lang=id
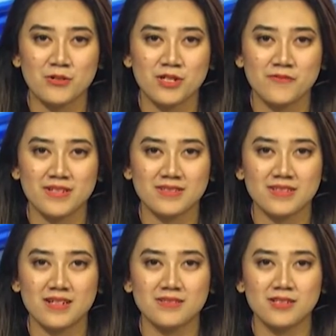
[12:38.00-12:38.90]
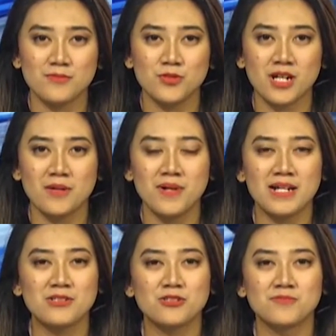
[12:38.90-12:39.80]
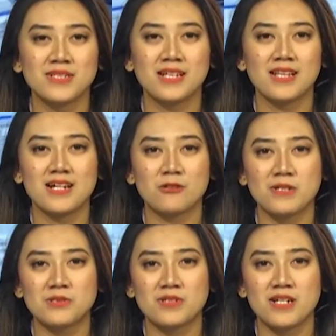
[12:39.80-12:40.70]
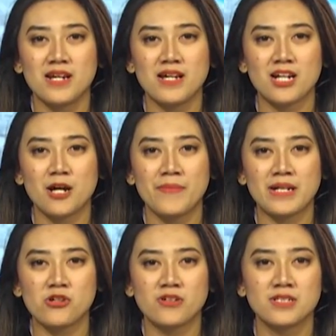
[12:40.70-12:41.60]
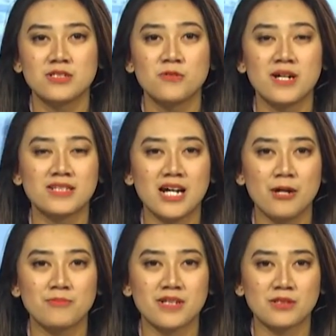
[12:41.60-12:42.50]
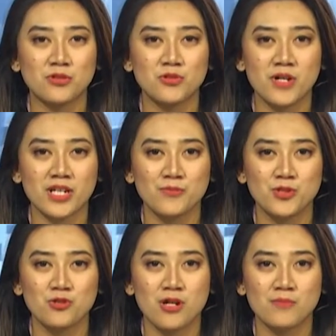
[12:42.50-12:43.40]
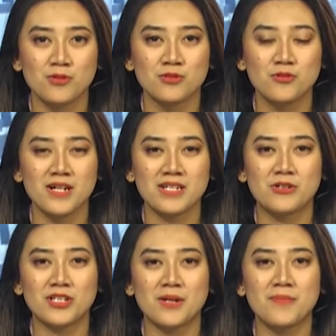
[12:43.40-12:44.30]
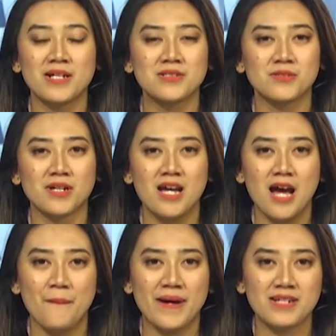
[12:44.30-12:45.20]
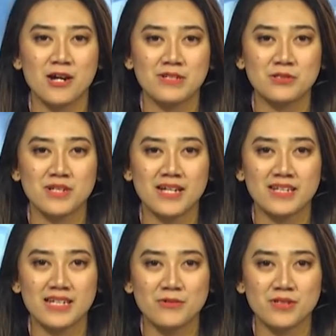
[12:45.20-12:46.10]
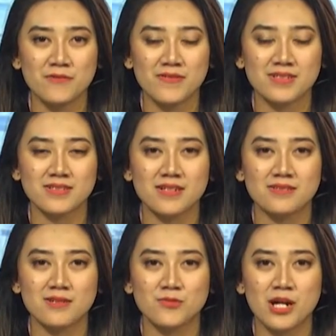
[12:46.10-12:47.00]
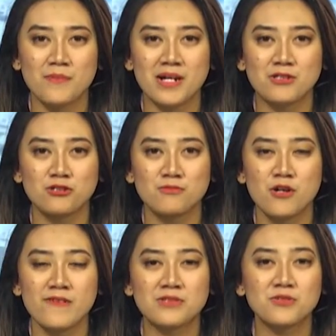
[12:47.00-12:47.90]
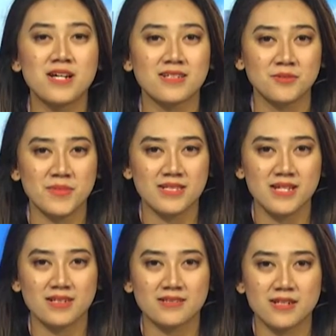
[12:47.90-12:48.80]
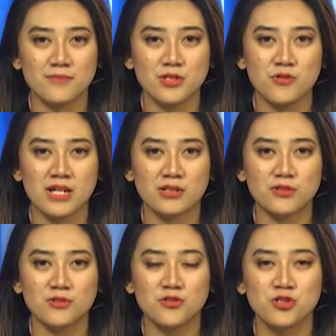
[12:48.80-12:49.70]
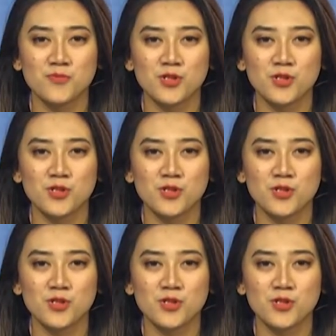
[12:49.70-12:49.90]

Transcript: Universitas Terbuka Bandung menggelar wisuda daerah periode 2 tahap 1 2022 di Kota Bandung. Pada wisuda ini, Universitas Terbuka Bandung mewisuda sebanyak 1.276